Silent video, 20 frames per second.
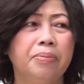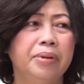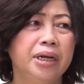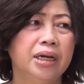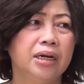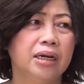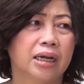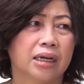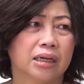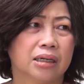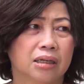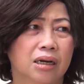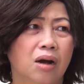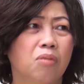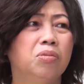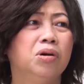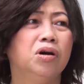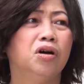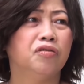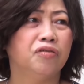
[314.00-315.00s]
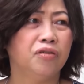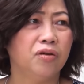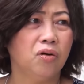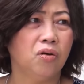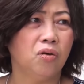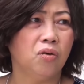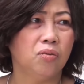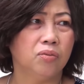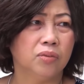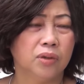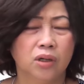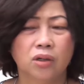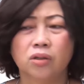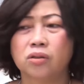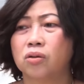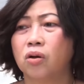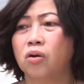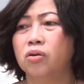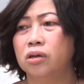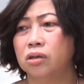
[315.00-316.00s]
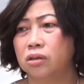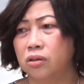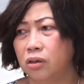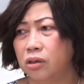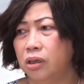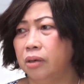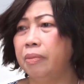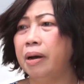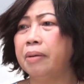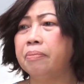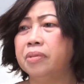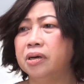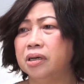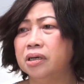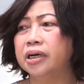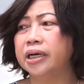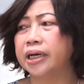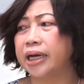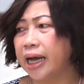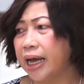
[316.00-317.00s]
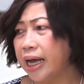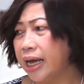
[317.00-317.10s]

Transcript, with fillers: bác biết là không được phải hôn thôi được rồi để bác mượn người